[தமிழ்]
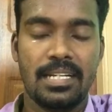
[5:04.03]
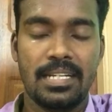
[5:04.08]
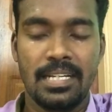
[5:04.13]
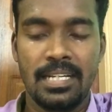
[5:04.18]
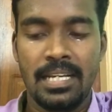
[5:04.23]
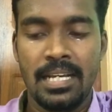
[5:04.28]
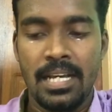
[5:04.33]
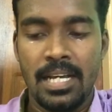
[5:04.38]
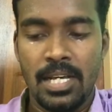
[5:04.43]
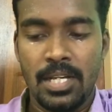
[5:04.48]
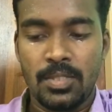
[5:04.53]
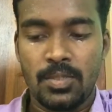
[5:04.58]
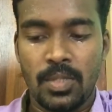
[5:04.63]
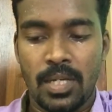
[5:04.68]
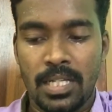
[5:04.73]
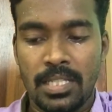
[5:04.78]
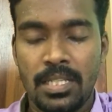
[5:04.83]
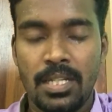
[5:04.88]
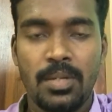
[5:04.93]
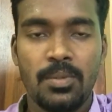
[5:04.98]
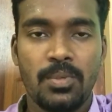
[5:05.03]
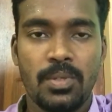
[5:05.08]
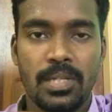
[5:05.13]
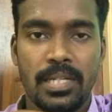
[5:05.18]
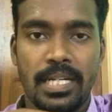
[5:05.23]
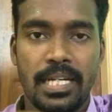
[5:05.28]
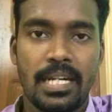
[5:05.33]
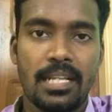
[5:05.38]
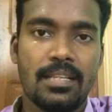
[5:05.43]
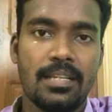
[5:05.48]
இருக்குது ஸோ அதில்
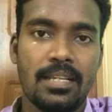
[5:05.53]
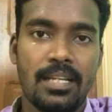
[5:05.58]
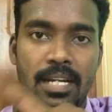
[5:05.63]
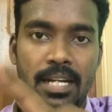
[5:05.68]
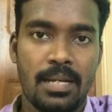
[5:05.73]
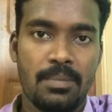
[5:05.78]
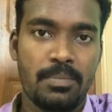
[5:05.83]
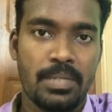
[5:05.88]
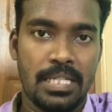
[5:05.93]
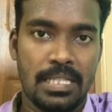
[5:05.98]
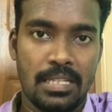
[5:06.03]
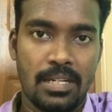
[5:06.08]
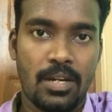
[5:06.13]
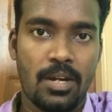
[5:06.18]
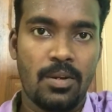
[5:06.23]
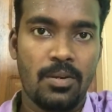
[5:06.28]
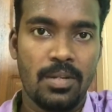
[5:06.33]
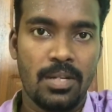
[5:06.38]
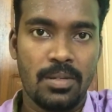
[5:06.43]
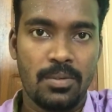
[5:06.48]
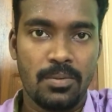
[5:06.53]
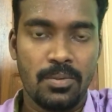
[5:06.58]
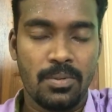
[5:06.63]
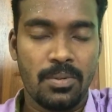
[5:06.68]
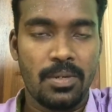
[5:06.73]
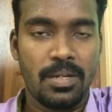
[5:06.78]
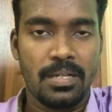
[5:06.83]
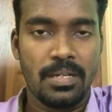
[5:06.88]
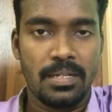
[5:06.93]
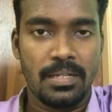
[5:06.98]
ஒரு இடத்த தான் நாம் இந்த கண்ணொலியில்
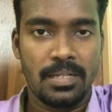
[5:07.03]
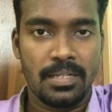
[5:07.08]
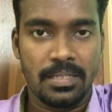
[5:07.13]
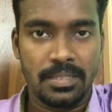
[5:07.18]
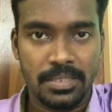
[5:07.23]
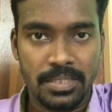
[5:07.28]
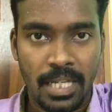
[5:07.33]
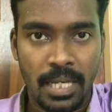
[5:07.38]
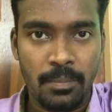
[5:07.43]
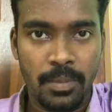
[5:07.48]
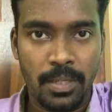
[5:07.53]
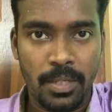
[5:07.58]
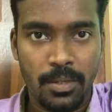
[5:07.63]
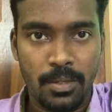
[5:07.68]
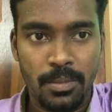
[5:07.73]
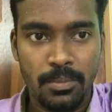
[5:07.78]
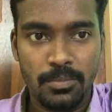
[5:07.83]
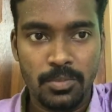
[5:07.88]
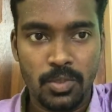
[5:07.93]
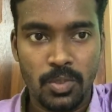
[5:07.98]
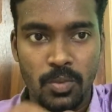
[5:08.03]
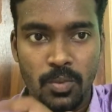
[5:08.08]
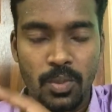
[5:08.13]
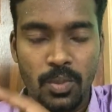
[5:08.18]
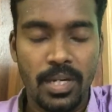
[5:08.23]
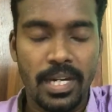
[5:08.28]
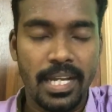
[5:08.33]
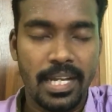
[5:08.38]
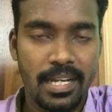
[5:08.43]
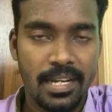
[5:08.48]
உங்களோட ஷேர் பண்ணியிருக்கோம் ஸோ
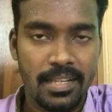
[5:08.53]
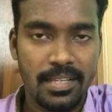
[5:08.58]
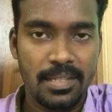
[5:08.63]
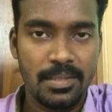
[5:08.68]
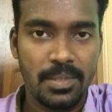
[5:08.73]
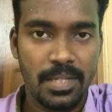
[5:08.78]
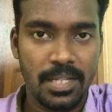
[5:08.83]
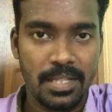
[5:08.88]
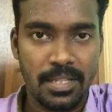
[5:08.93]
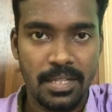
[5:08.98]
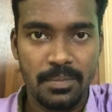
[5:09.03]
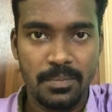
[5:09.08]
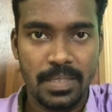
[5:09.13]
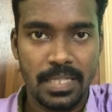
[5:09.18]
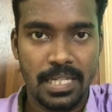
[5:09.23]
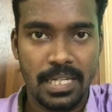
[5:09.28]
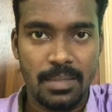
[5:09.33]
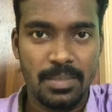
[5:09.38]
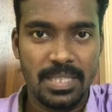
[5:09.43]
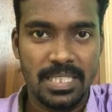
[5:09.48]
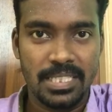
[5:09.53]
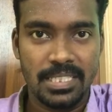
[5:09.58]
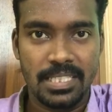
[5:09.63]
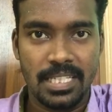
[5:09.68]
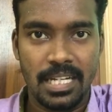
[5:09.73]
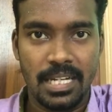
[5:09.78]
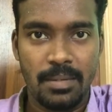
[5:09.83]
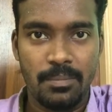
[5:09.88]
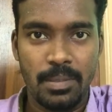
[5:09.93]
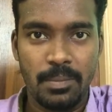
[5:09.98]
உங்களுடைய கருத்து எதுவாக இருந்தாலும் கீழே கமெண்ட்
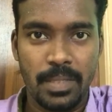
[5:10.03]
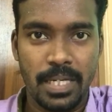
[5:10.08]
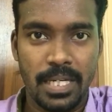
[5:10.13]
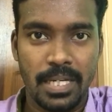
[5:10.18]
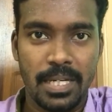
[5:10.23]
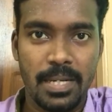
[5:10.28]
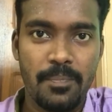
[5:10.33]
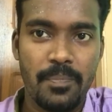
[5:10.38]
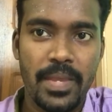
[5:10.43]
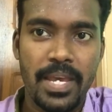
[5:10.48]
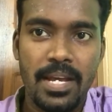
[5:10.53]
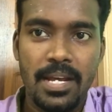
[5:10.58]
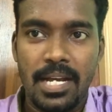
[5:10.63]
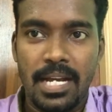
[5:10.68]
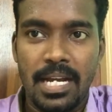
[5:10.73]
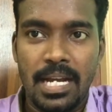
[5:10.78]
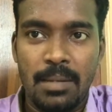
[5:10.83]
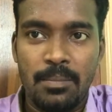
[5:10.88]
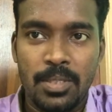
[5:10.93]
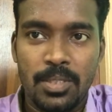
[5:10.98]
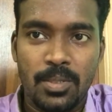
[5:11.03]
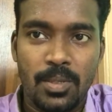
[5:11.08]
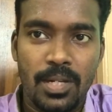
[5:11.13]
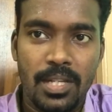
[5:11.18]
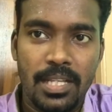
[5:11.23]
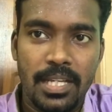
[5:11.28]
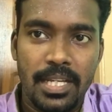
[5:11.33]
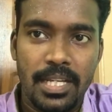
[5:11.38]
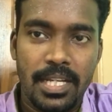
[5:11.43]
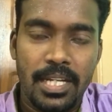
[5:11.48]
செக்ஷனில் கமெண்ட் பண்ணுங்கள் நாம்
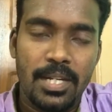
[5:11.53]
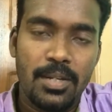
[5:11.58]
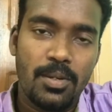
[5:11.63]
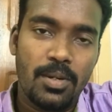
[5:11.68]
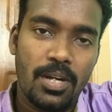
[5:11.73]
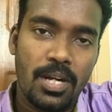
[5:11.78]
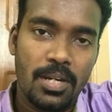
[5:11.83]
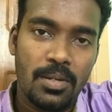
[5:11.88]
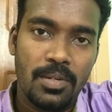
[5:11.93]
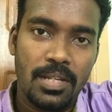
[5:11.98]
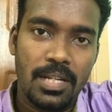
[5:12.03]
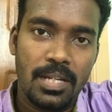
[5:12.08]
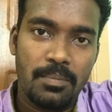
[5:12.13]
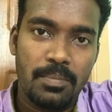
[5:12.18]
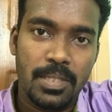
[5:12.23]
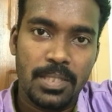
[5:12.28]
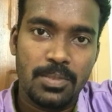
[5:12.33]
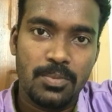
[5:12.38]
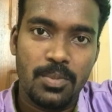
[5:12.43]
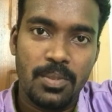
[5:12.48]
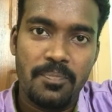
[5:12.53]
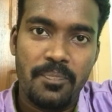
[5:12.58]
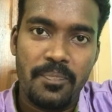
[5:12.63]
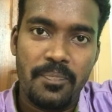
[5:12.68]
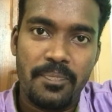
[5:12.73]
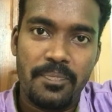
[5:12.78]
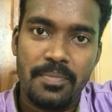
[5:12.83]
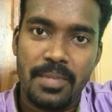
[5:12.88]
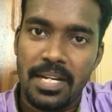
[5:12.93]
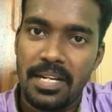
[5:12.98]
தொடர்ந்து இன்னொரு காணொலியில் பேசுவோம்
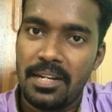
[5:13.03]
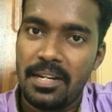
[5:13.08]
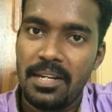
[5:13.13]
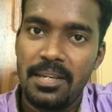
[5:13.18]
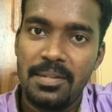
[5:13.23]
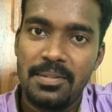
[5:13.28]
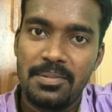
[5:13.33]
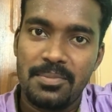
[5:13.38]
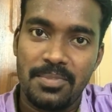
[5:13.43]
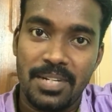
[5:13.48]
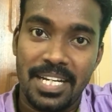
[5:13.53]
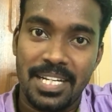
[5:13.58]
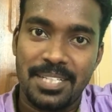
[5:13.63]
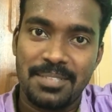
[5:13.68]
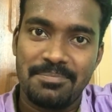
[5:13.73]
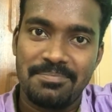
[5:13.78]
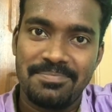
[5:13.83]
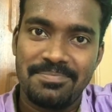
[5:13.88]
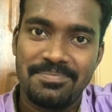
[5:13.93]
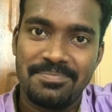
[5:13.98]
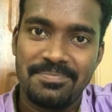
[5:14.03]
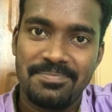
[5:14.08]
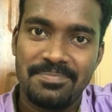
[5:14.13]
நன்றி வணக்கம்